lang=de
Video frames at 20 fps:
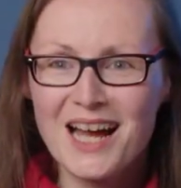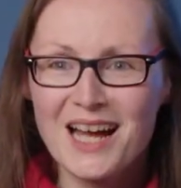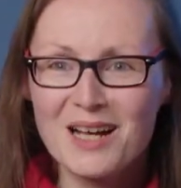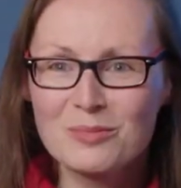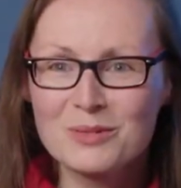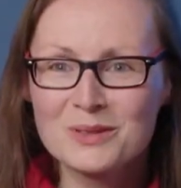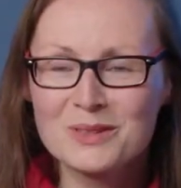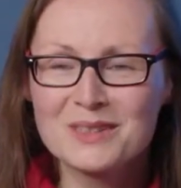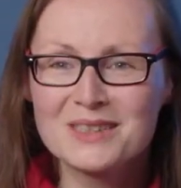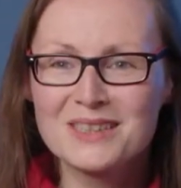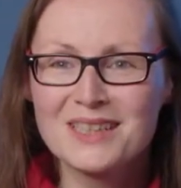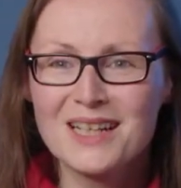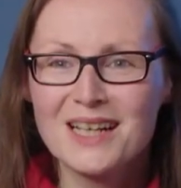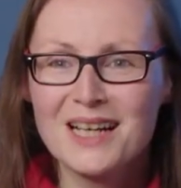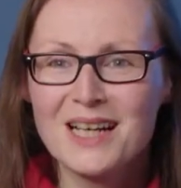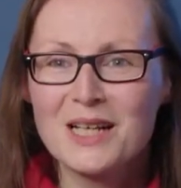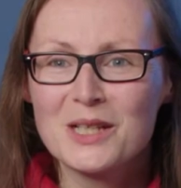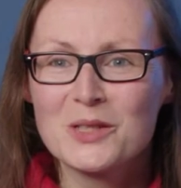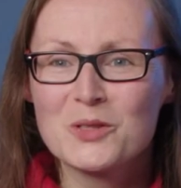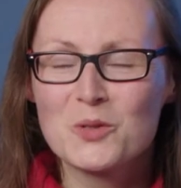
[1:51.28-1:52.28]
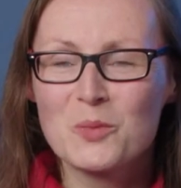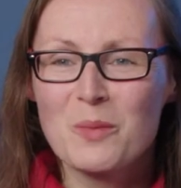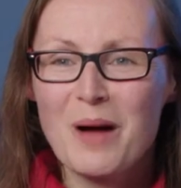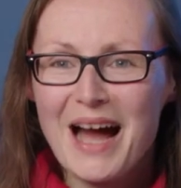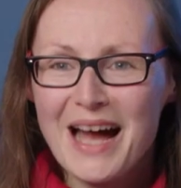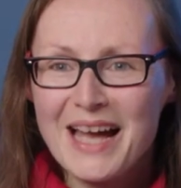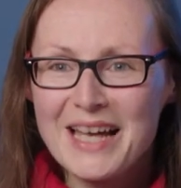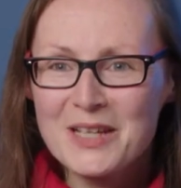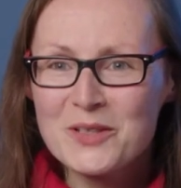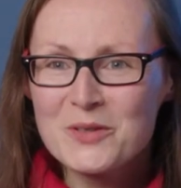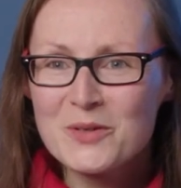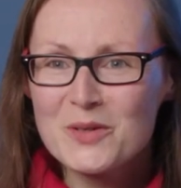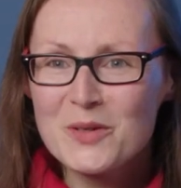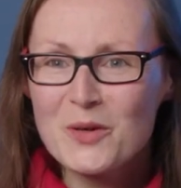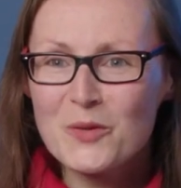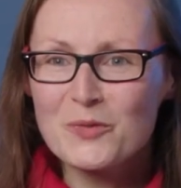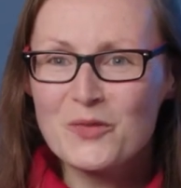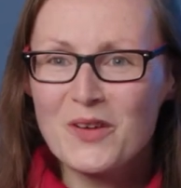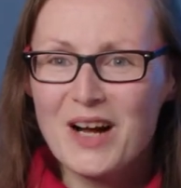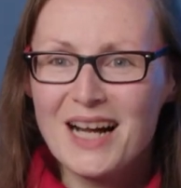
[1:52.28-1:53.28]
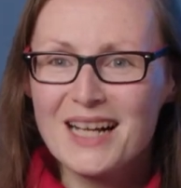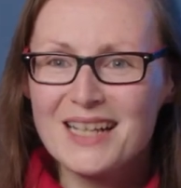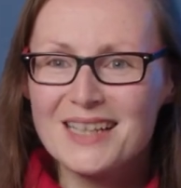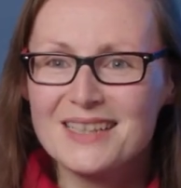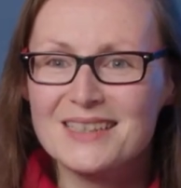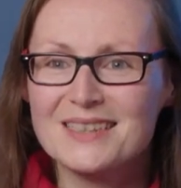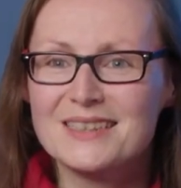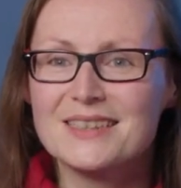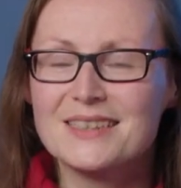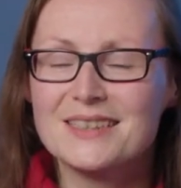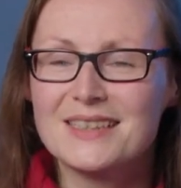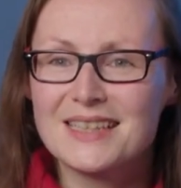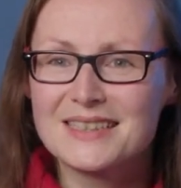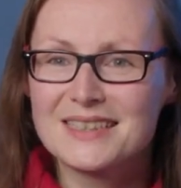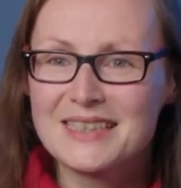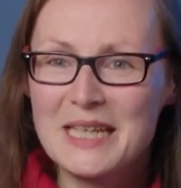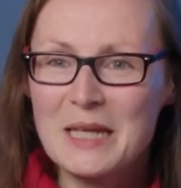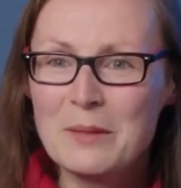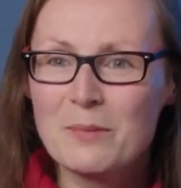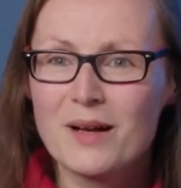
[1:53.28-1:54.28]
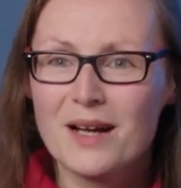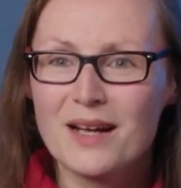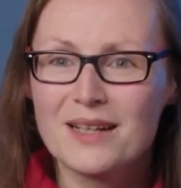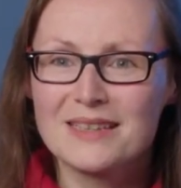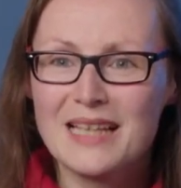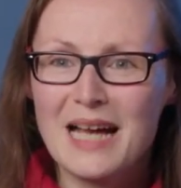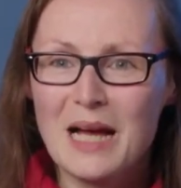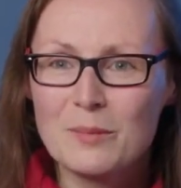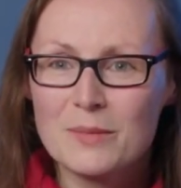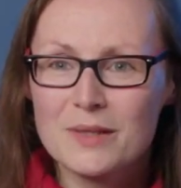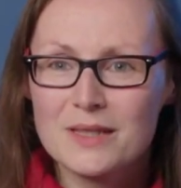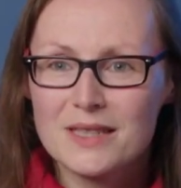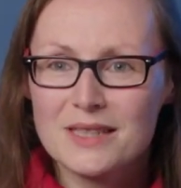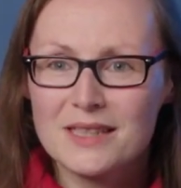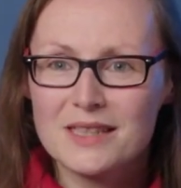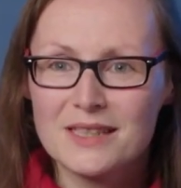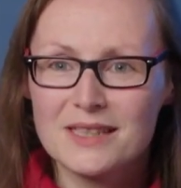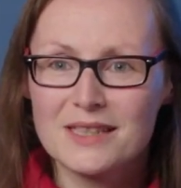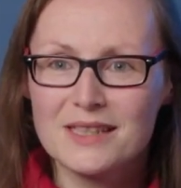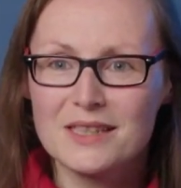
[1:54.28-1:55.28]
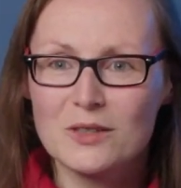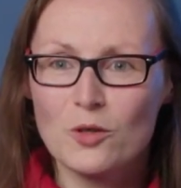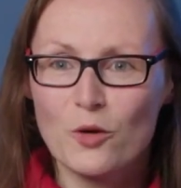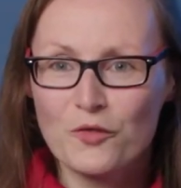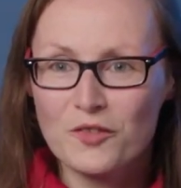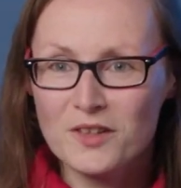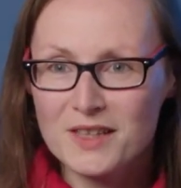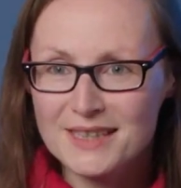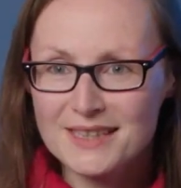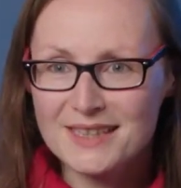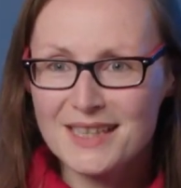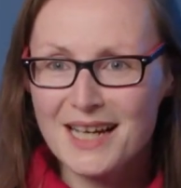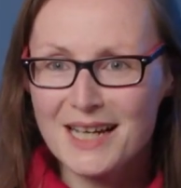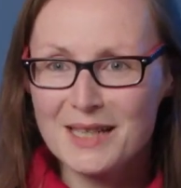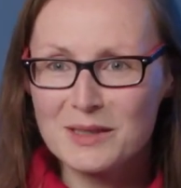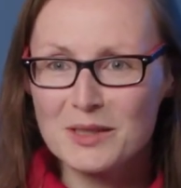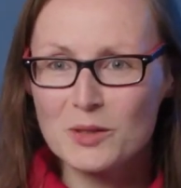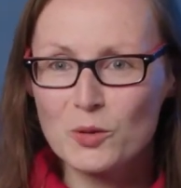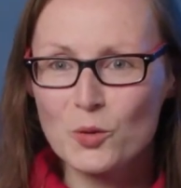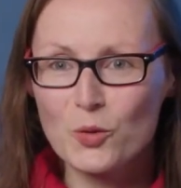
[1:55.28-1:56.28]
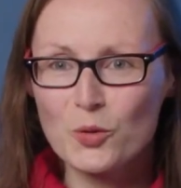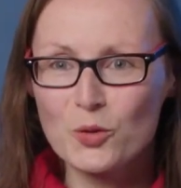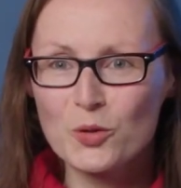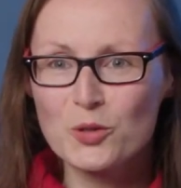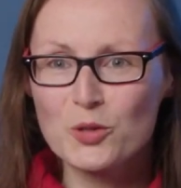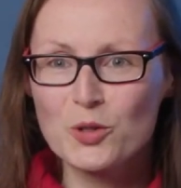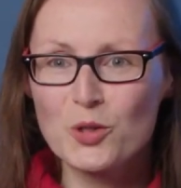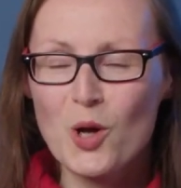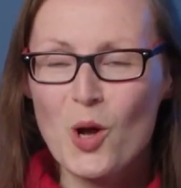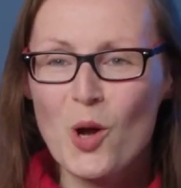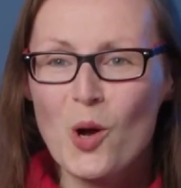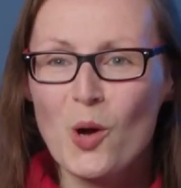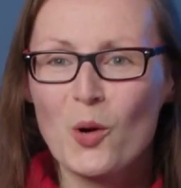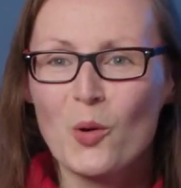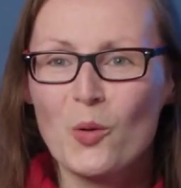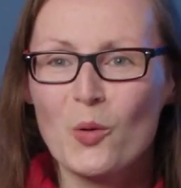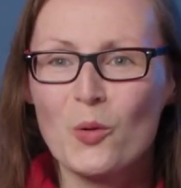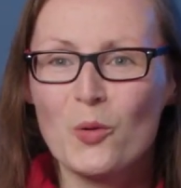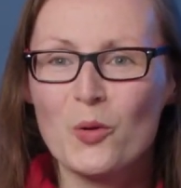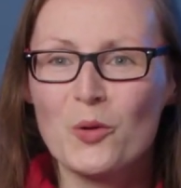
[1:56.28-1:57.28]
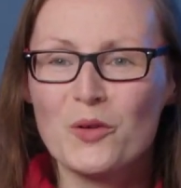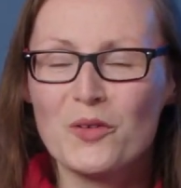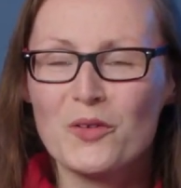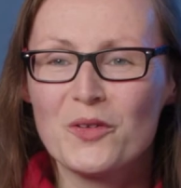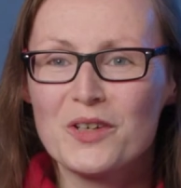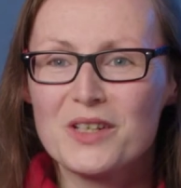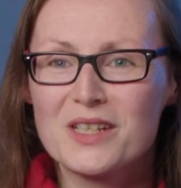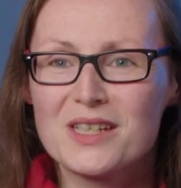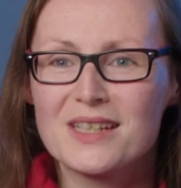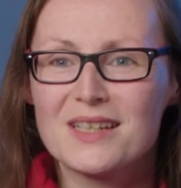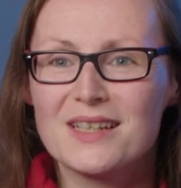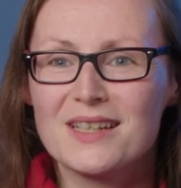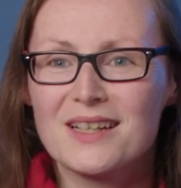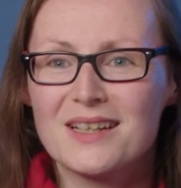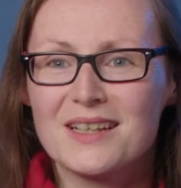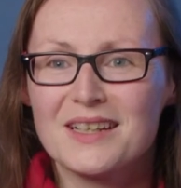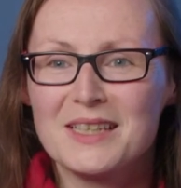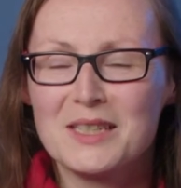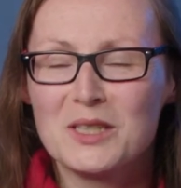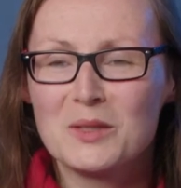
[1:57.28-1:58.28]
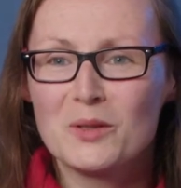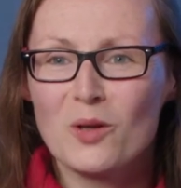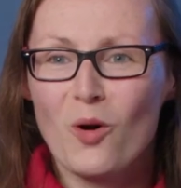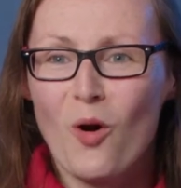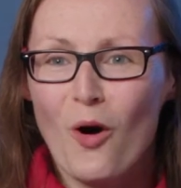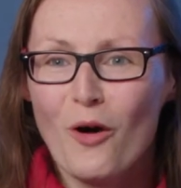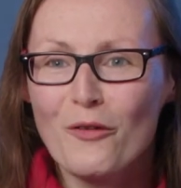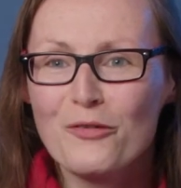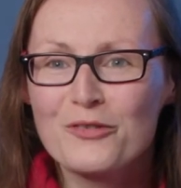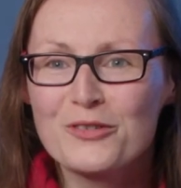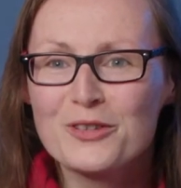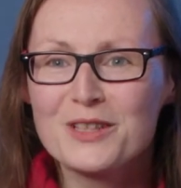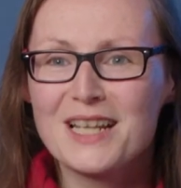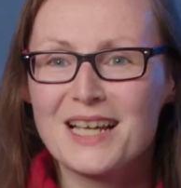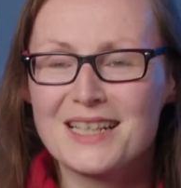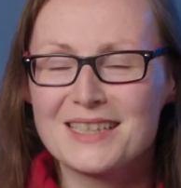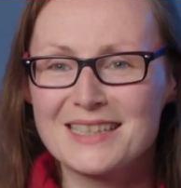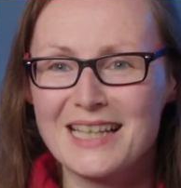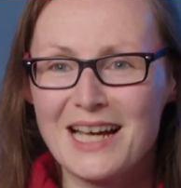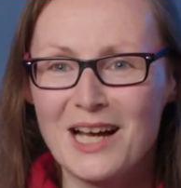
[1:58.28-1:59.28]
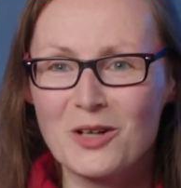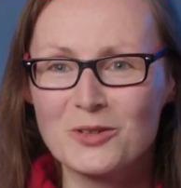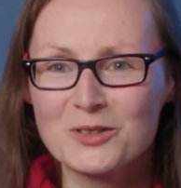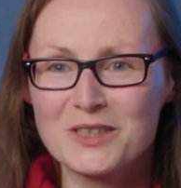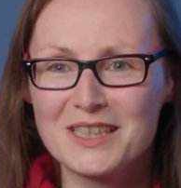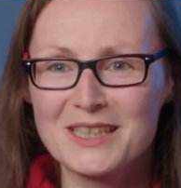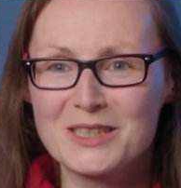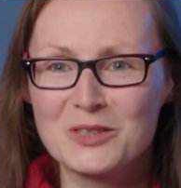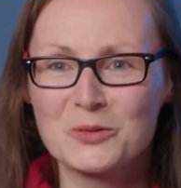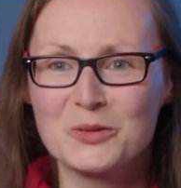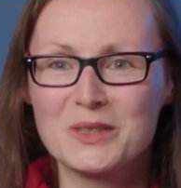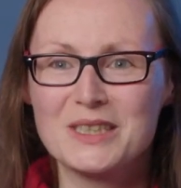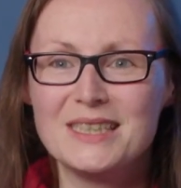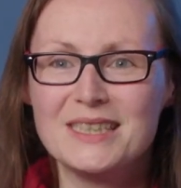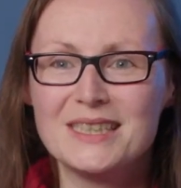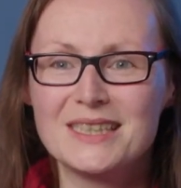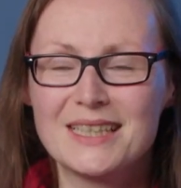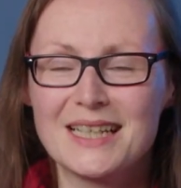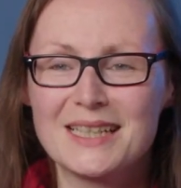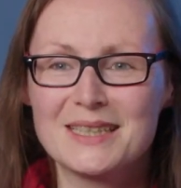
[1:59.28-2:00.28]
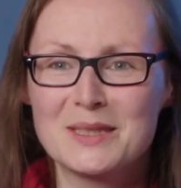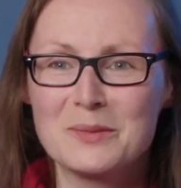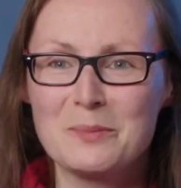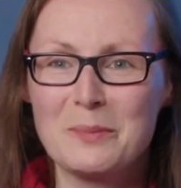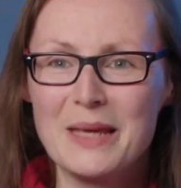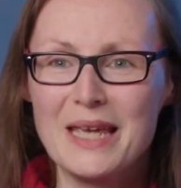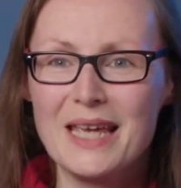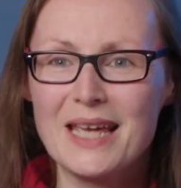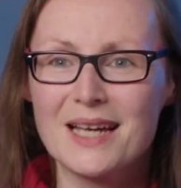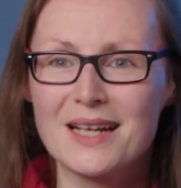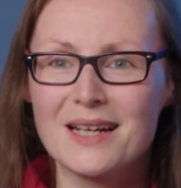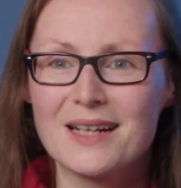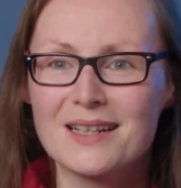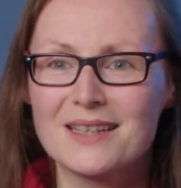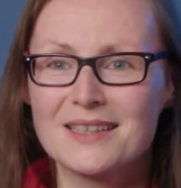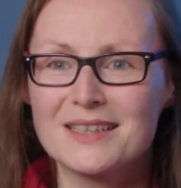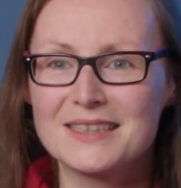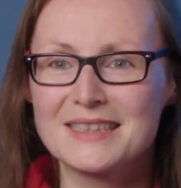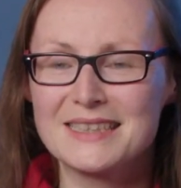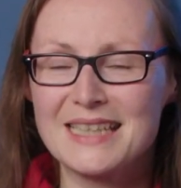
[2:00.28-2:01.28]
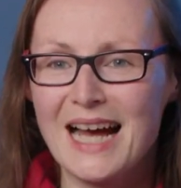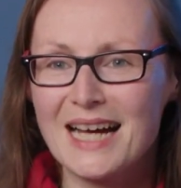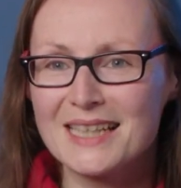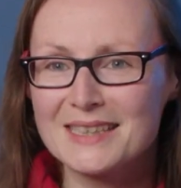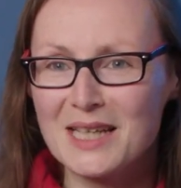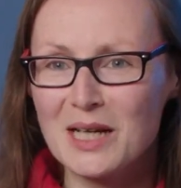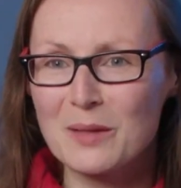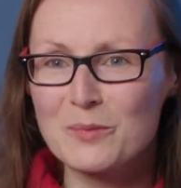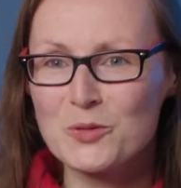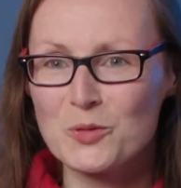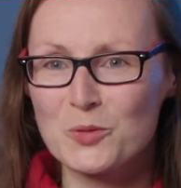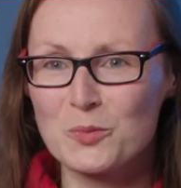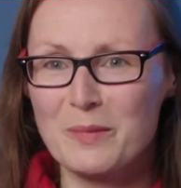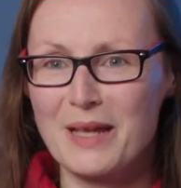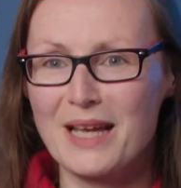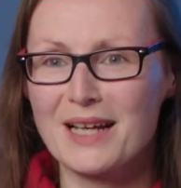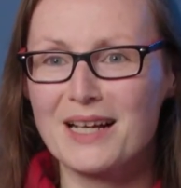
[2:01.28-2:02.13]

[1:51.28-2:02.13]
habe. Zum einen, weil das Thema damit in die Öffentlichkeit rückt und äh, ich hoffe, dass daraus resultiert, dass mehr Startups und mehr